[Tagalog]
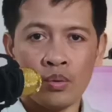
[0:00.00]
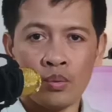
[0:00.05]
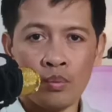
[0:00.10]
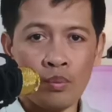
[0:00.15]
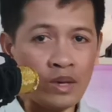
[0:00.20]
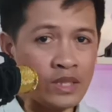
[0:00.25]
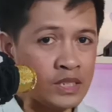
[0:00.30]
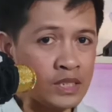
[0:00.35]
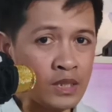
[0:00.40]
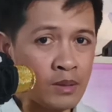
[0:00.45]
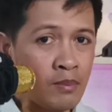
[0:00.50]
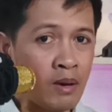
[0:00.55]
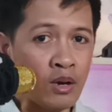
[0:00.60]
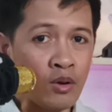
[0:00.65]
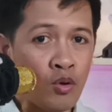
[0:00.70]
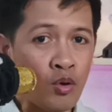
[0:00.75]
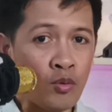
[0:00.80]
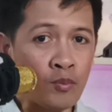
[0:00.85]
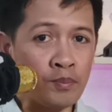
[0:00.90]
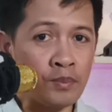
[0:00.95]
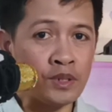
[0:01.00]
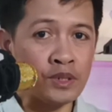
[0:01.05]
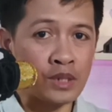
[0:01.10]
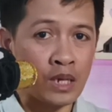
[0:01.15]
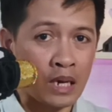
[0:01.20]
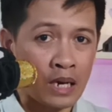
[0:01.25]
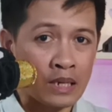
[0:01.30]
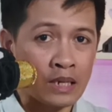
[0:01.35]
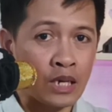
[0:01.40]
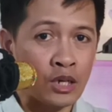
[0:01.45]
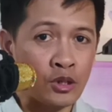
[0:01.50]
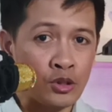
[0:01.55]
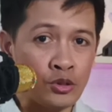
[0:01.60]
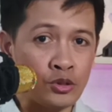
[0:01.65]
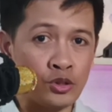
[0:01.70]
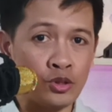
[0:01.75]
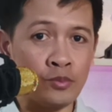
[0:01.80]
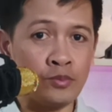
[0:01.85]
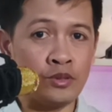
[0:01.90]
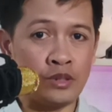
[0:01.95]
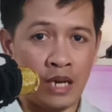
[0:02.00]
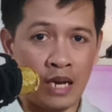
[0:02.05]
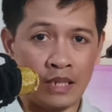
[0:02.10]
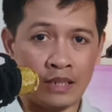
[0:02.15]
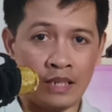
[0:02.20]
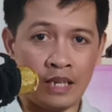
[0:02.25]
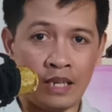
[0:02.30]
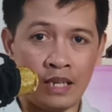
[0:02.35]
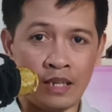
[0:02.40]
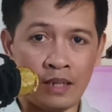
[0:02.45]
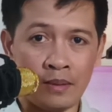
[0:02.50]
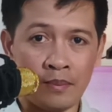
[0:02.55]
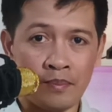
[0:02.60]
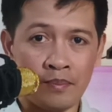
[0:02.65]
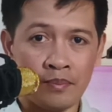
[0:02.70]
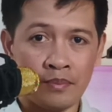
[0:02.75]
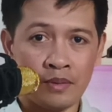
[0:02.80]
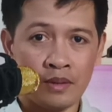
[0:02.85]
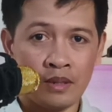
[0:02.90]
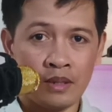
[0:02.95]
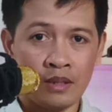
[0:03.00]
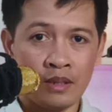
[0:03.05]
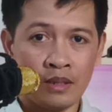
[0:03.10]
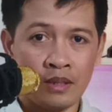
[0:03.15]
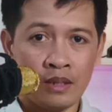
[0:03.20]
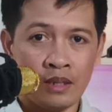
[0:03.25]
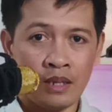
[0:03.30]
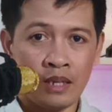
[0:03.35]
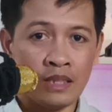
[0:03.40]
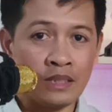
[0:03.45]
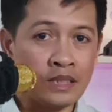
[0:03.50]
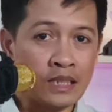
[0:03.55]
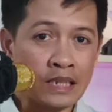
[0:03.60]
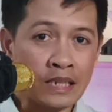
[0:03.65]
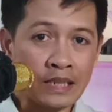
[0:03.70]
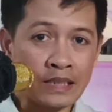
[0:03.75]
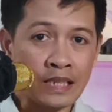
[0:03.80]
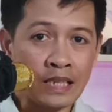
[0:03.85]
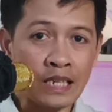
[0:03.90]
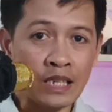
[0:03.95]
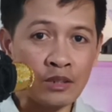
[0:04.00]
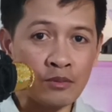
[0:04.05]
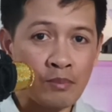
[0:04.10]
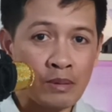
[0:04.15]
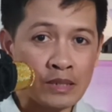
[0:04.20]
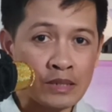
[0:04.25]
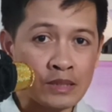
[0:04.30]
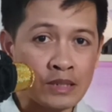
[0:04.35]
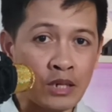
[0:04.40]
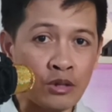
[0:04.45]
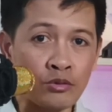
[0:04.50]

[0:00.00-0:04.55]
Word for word: once na mag-uumpisa ka ng YouTube channel, hindi ka na lang basta